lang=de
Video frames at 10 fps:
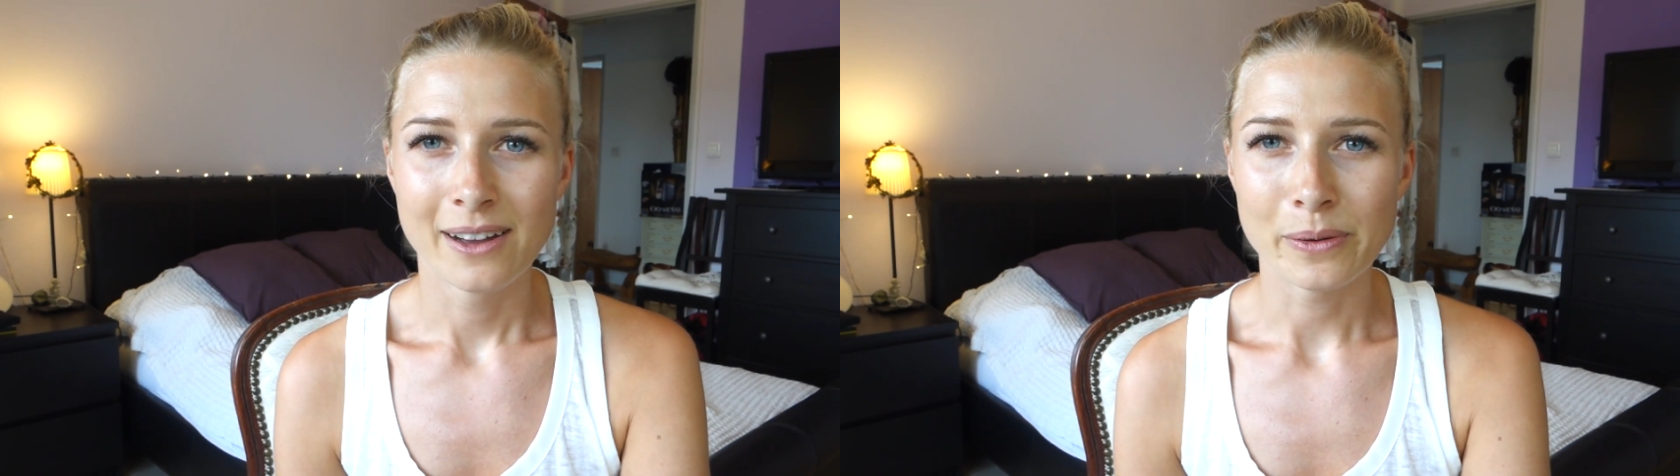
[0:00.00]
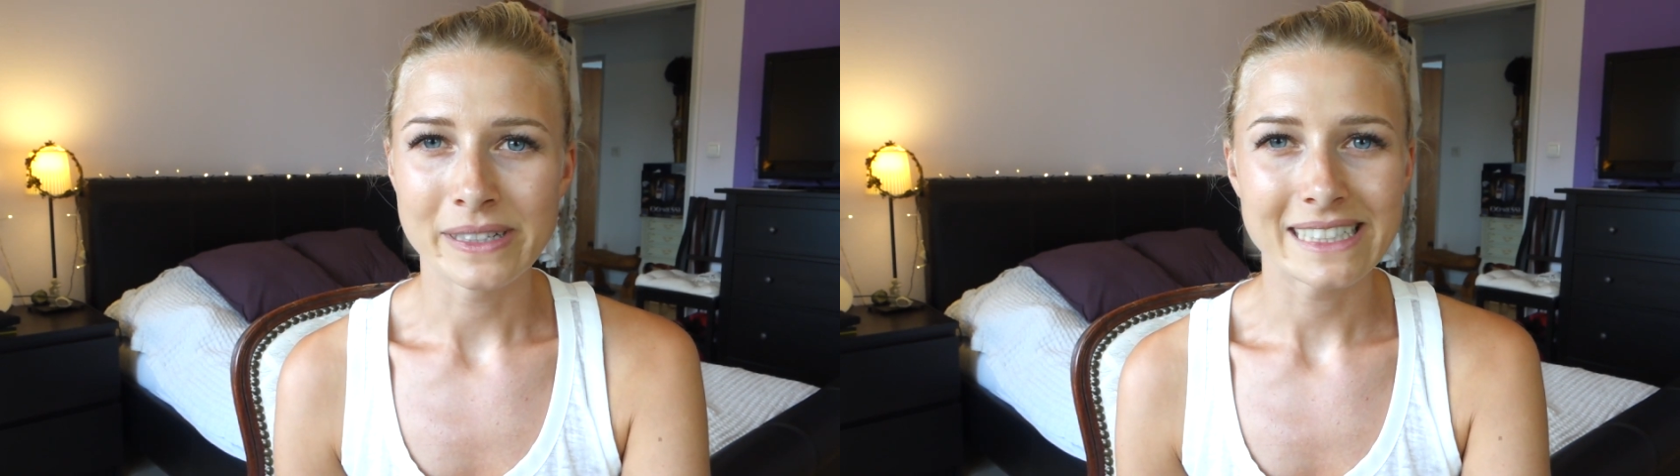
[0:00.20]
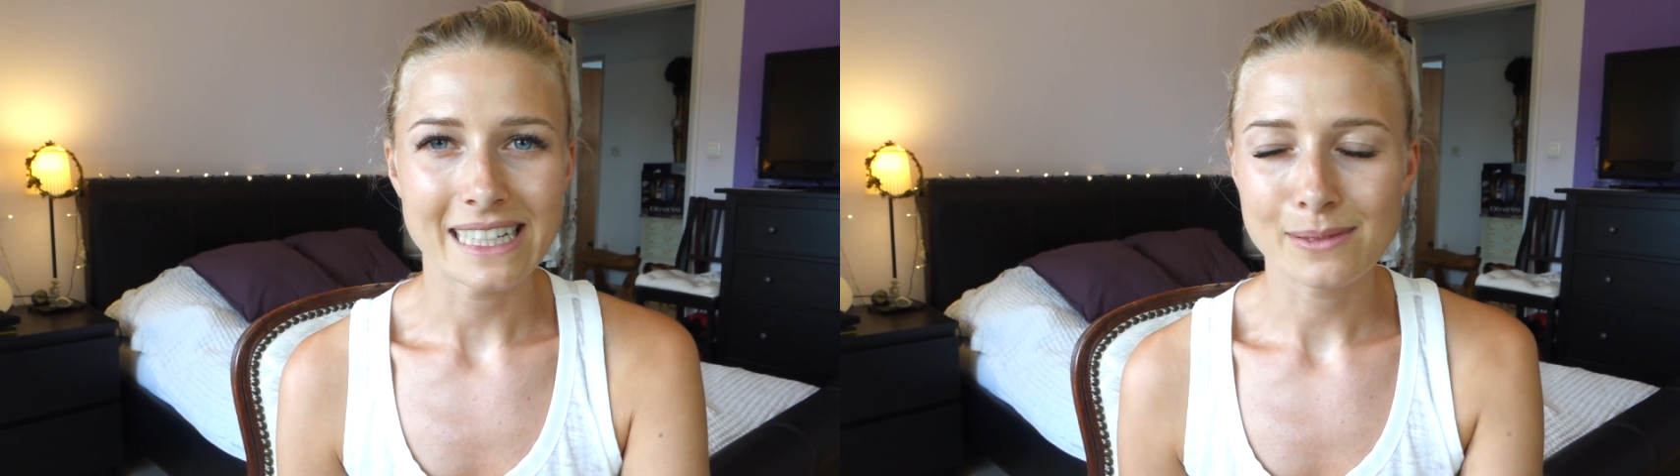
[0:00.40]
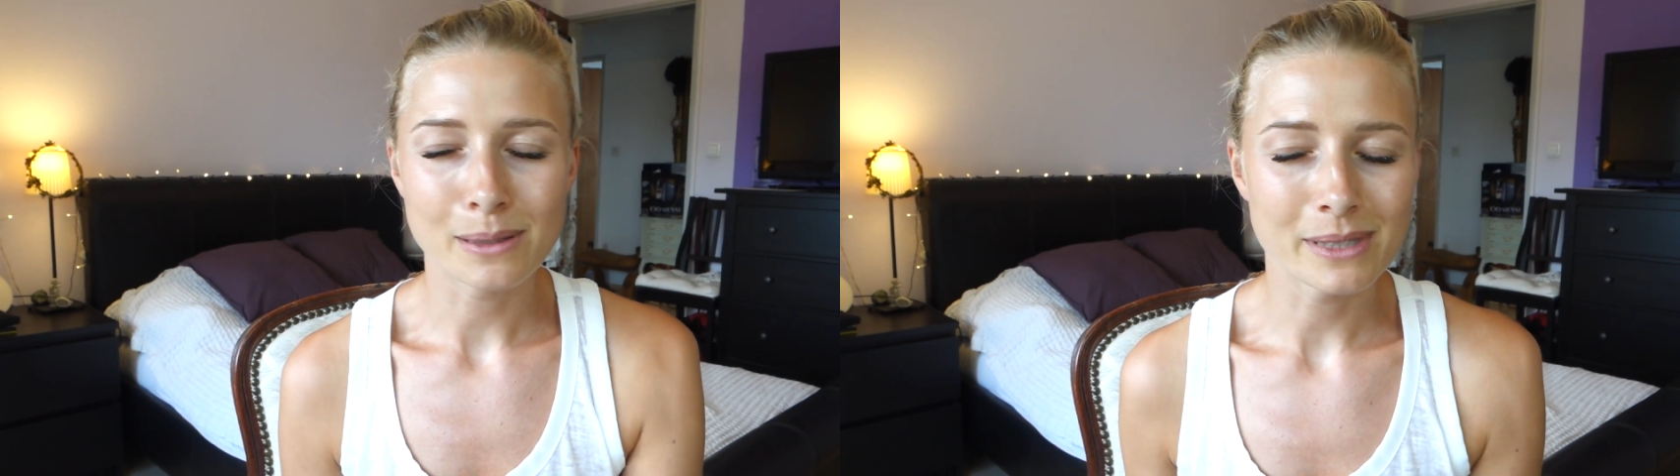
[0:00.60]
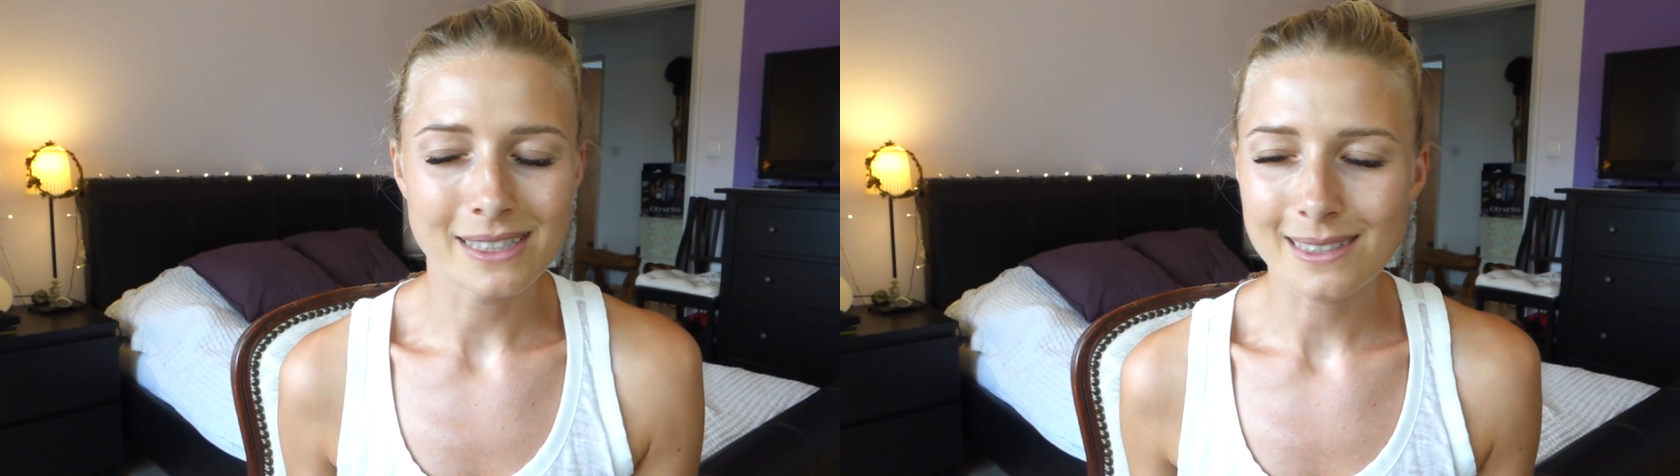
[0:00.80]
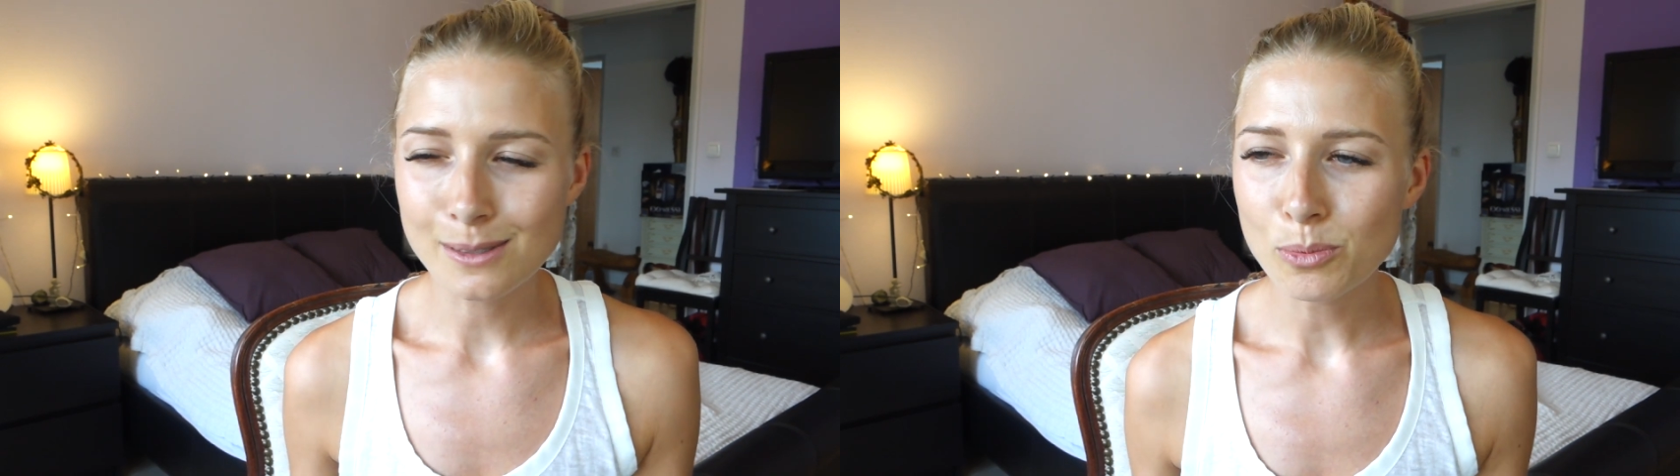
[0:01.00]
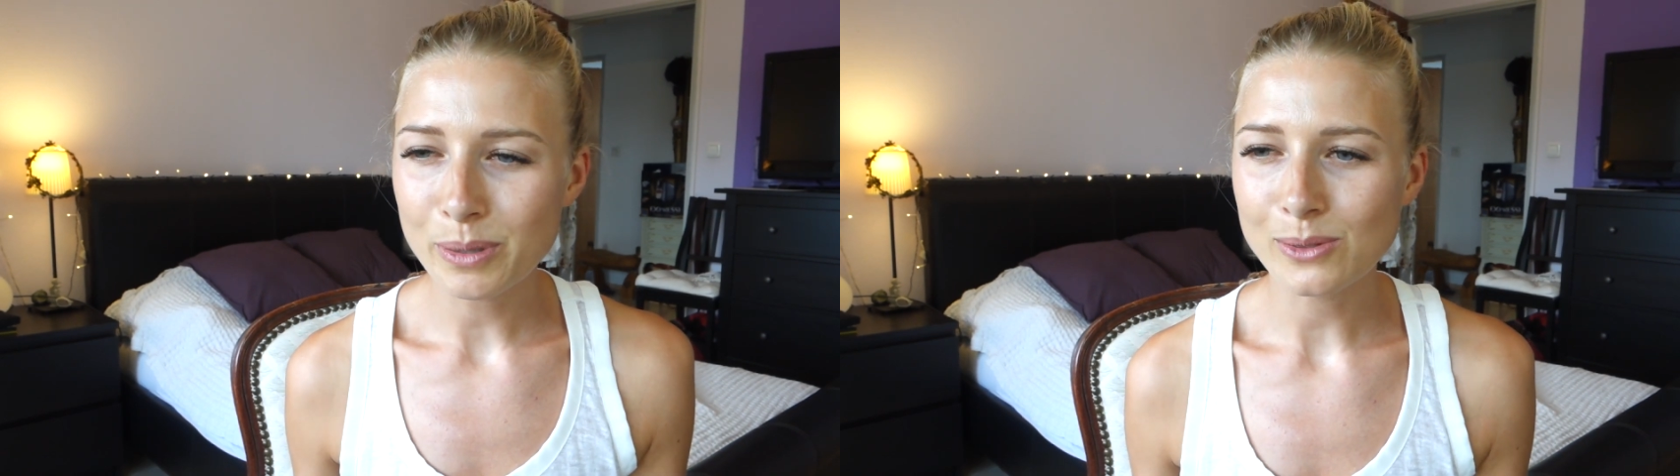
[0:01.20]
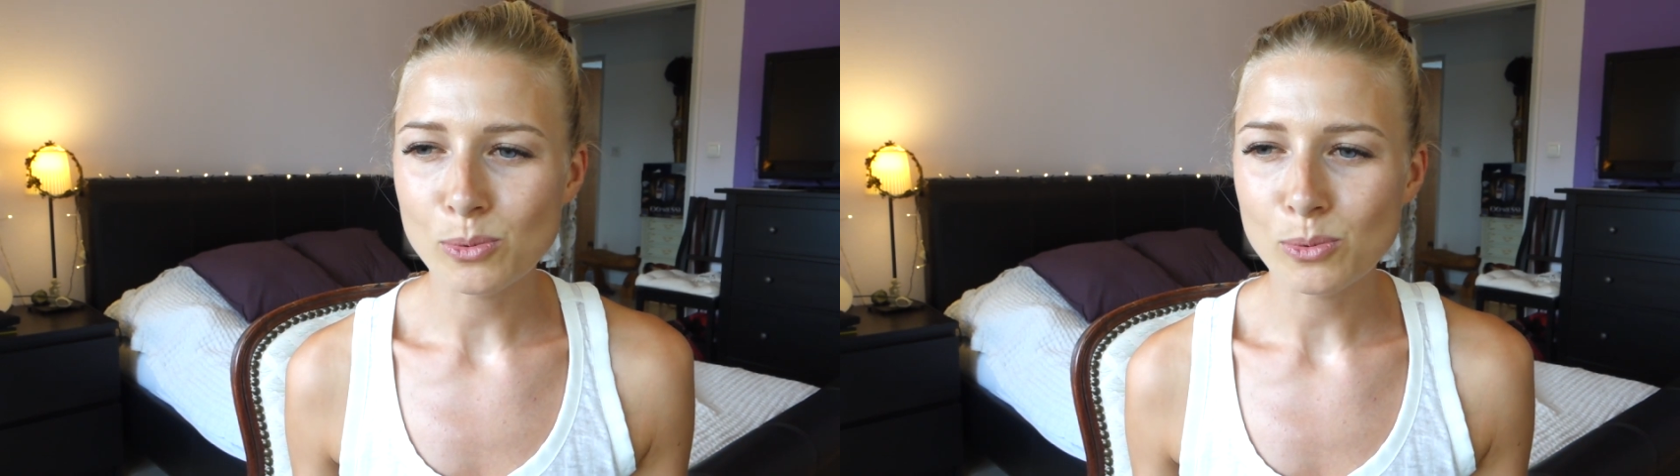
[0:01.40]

Und deswegen bin ich super,